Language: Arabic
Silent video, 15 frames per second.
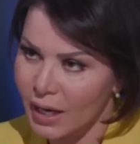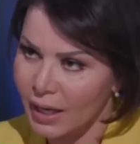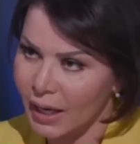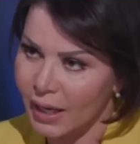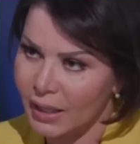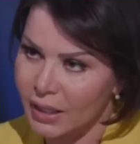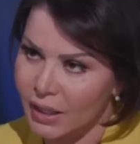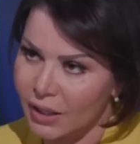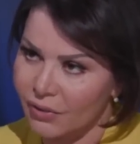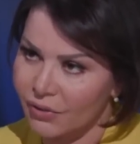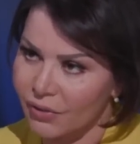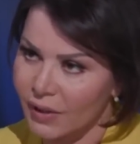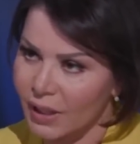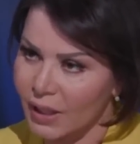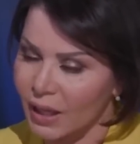غني
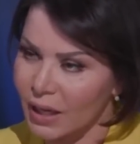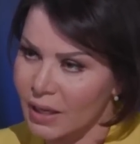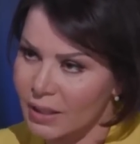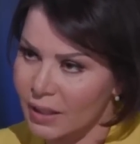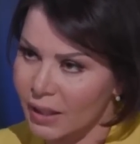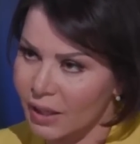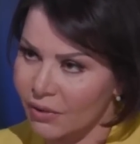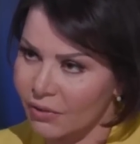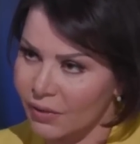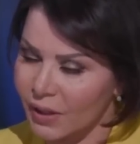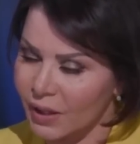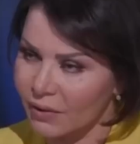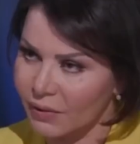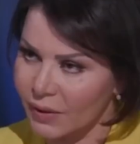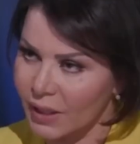في قصره
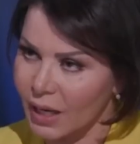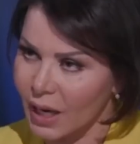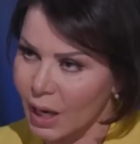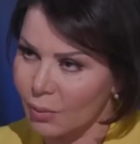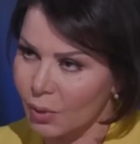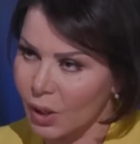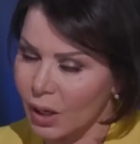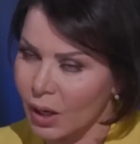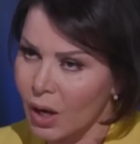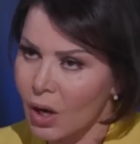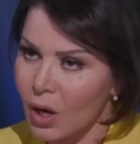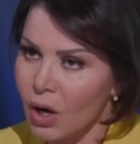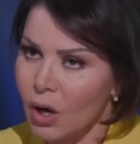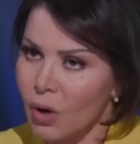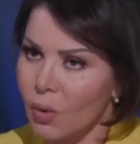في في كابول
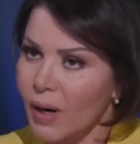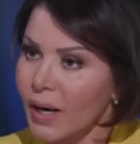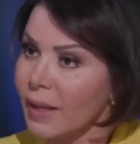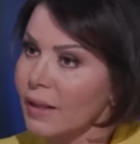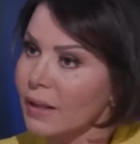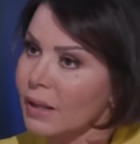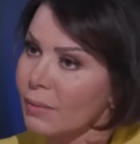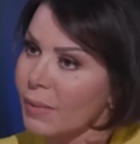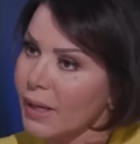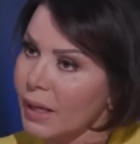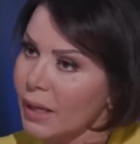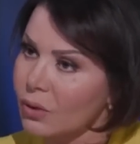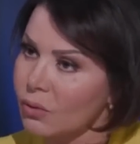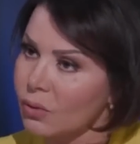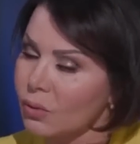والذي
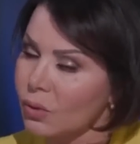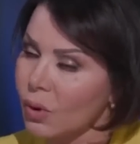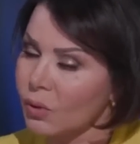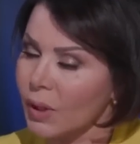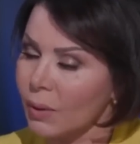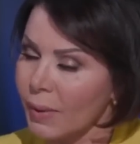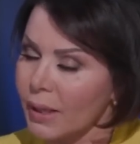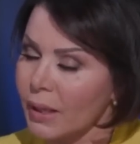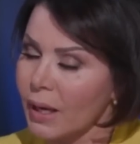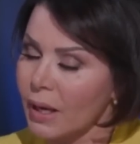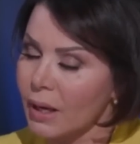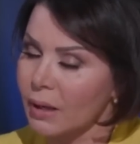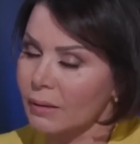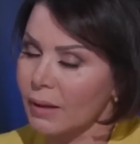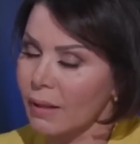تبنته
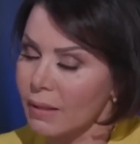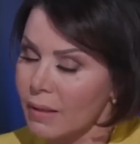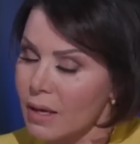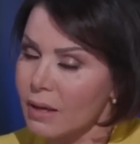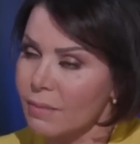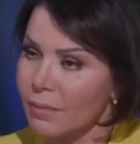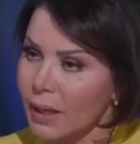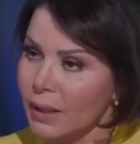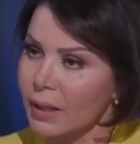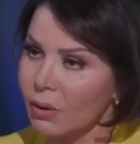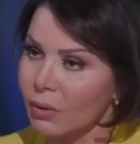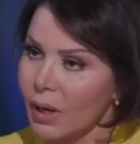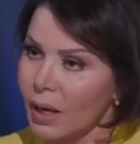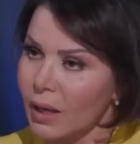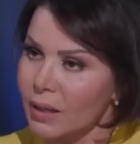وتبناه تنظيم
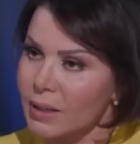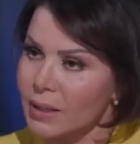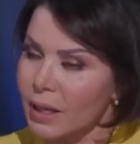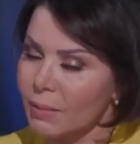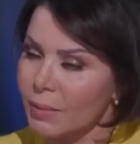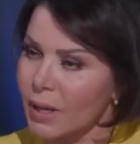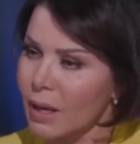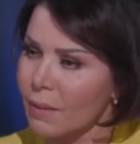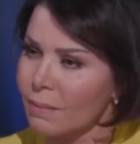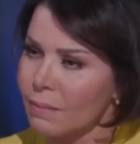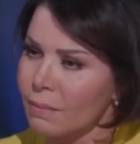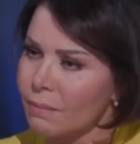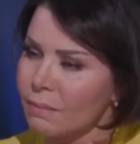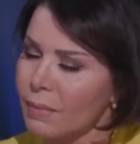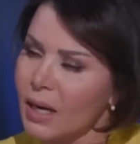الدولة الإسلامية
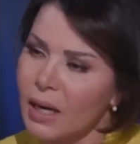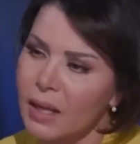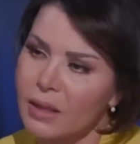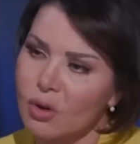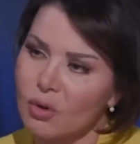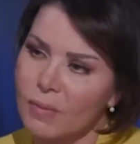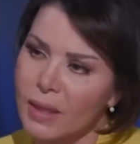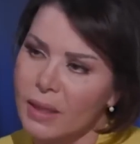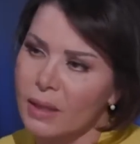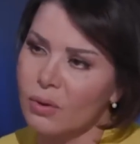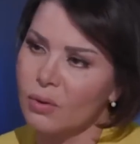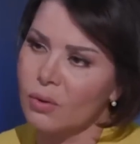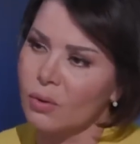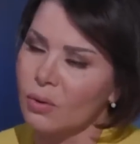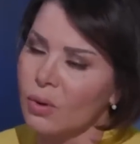ما الذي
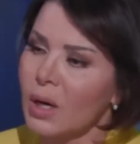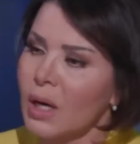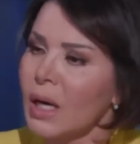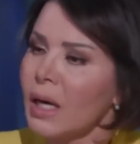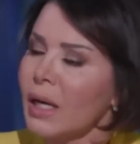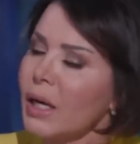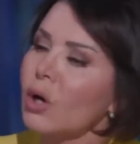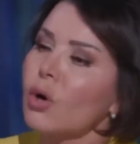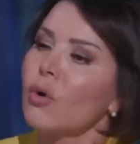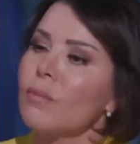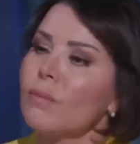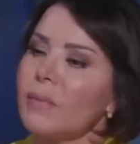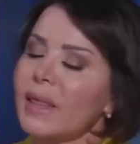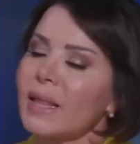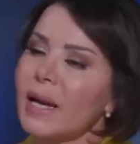يمثله
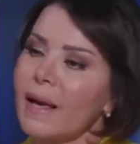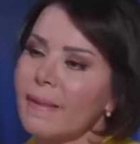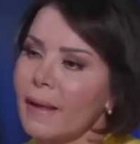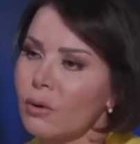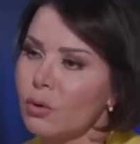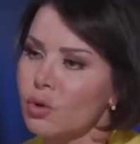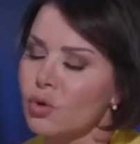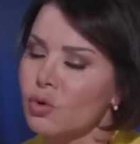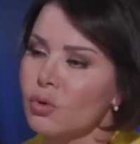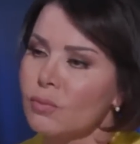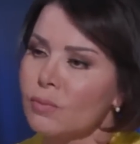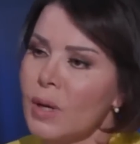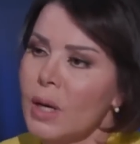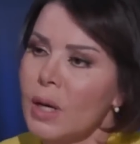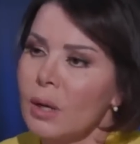لكم مثل هذا
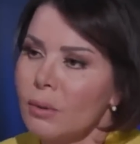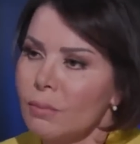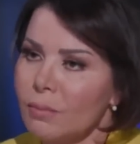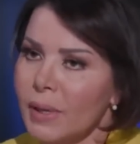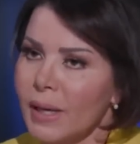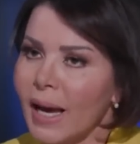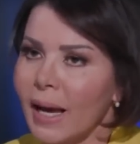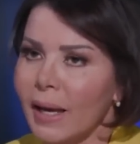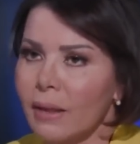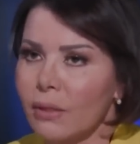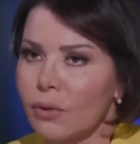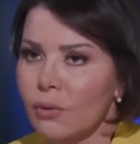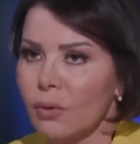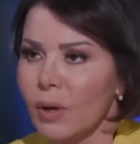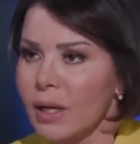الهجوم من
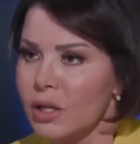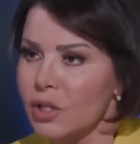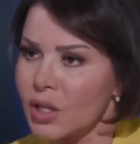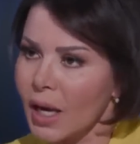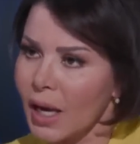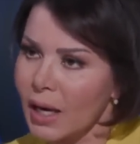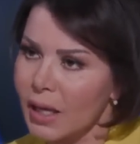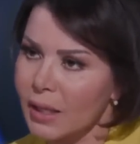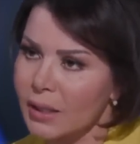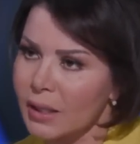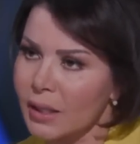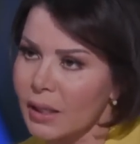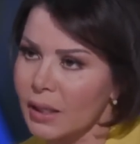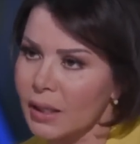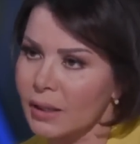حيث الجهة
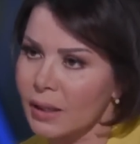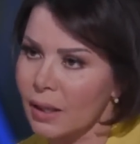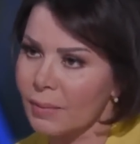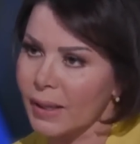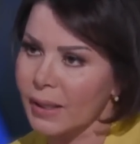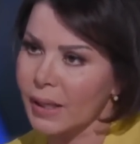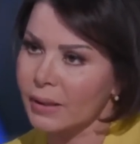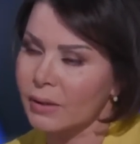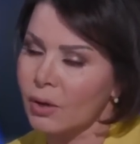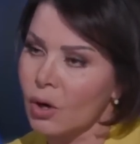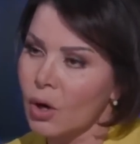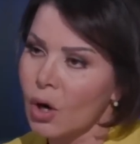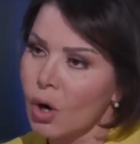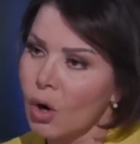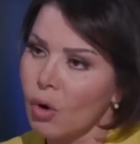التي تبنته
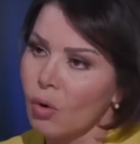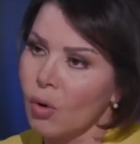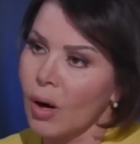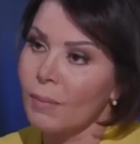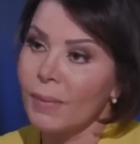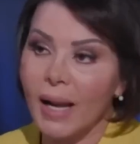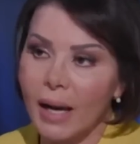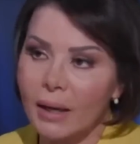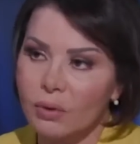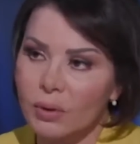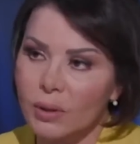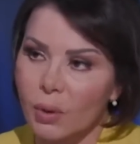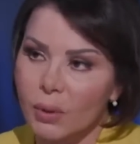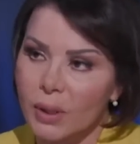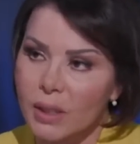ومن حيث
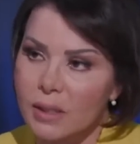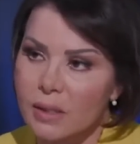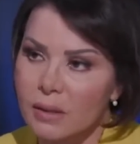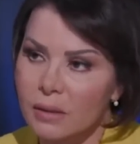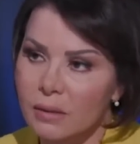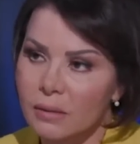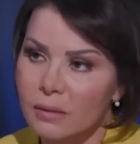التوقيت